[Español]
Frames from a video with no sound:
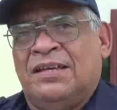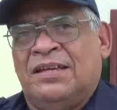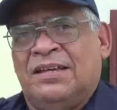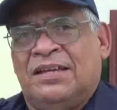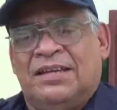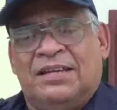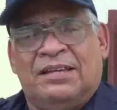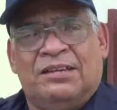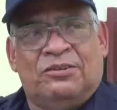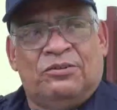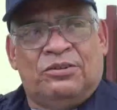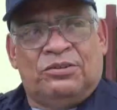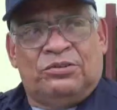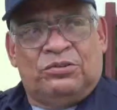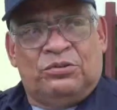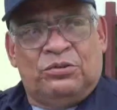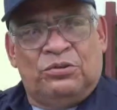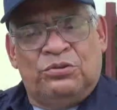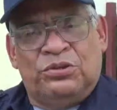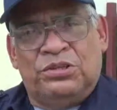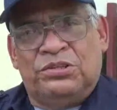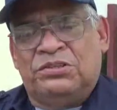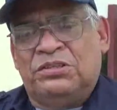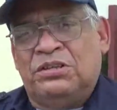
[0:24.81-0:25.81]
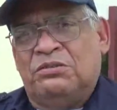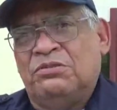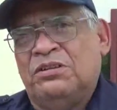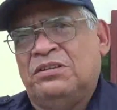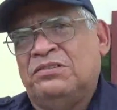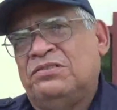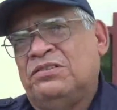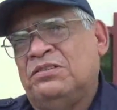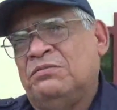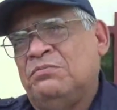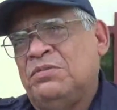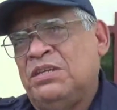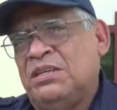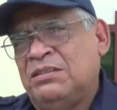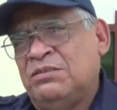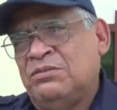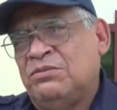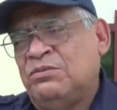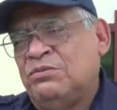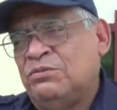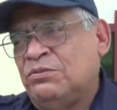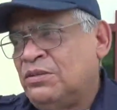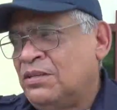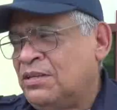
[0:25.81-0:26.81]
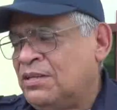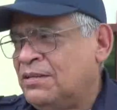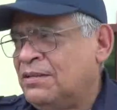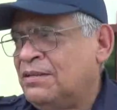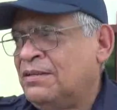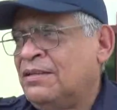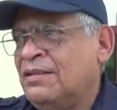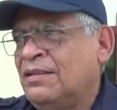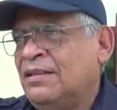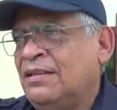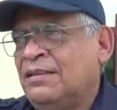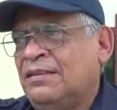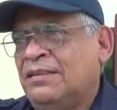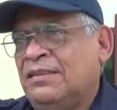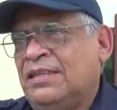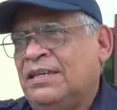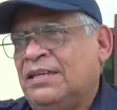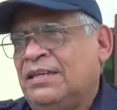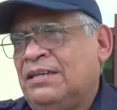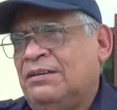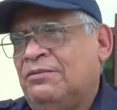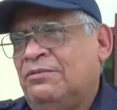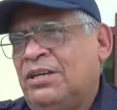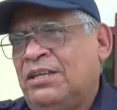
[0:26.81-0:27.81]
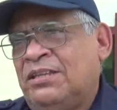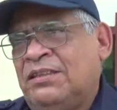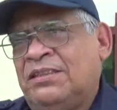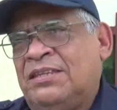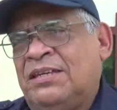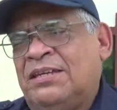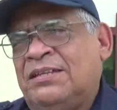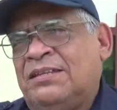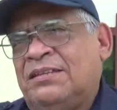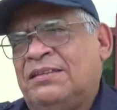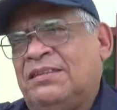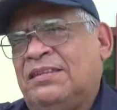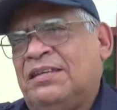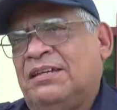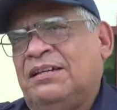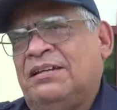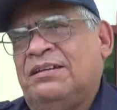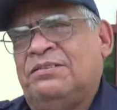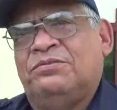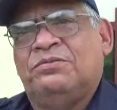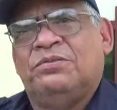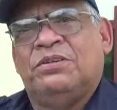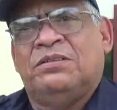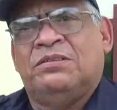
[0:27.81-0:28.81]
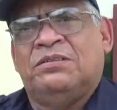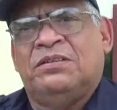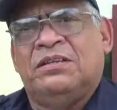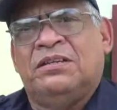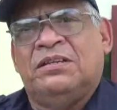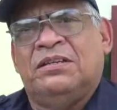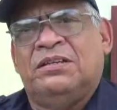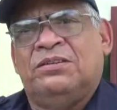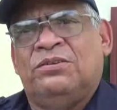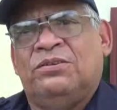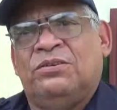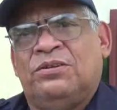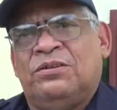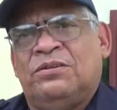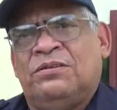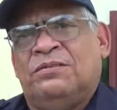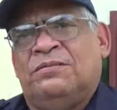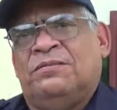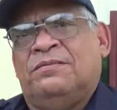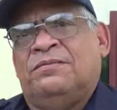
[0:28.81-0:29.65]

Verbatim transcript: que pues, todo establecimiento de venta tenga su extinguidor,